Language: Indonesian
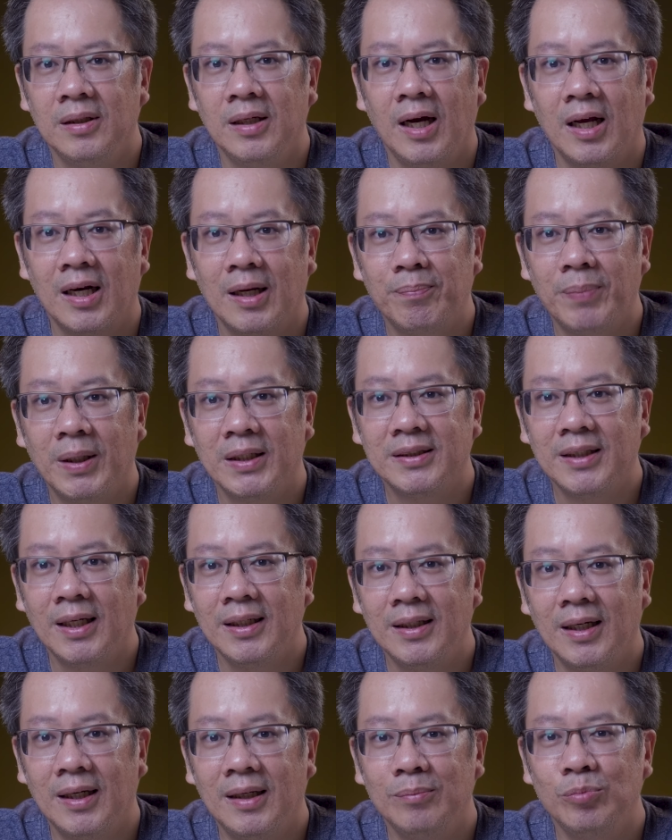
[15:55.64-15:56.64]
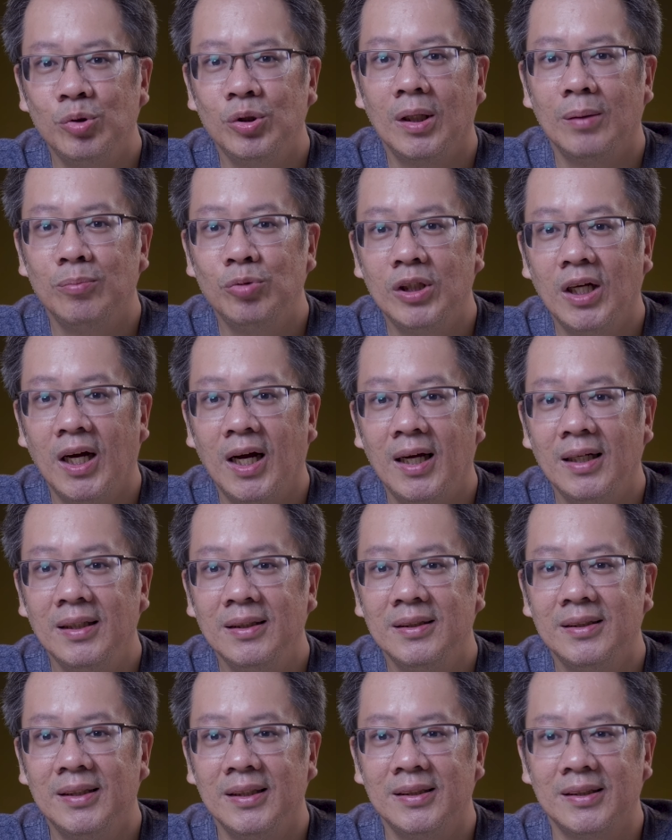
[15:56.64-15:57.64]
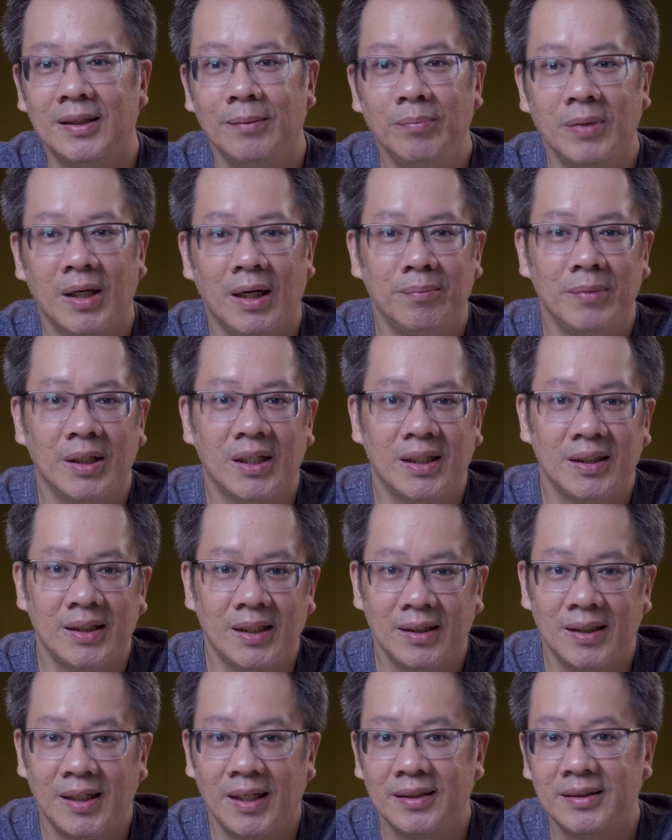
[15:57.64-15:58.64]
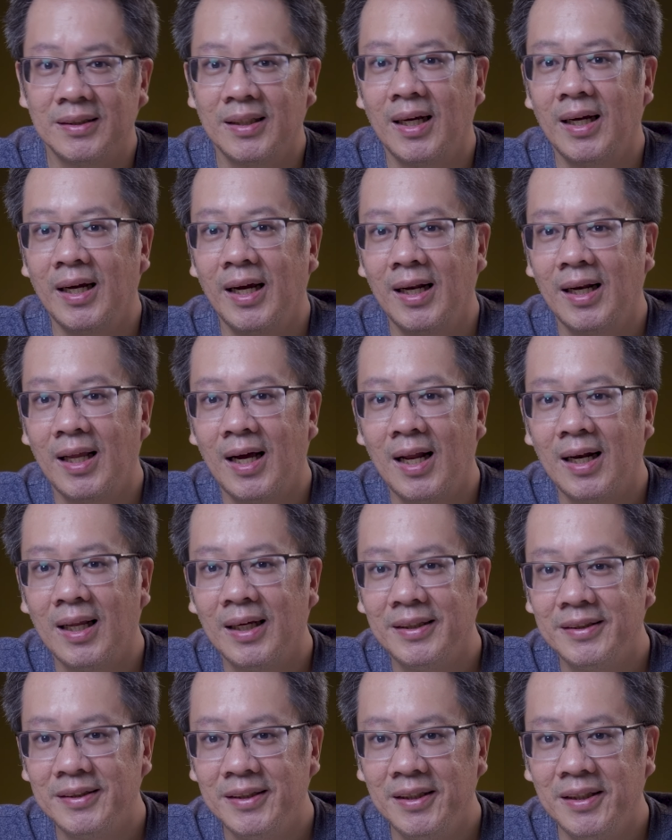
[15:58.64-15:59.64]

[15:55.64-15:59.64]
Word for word: Harapan saya, mudah-mudahan sistem kamera dan lensa L Alliance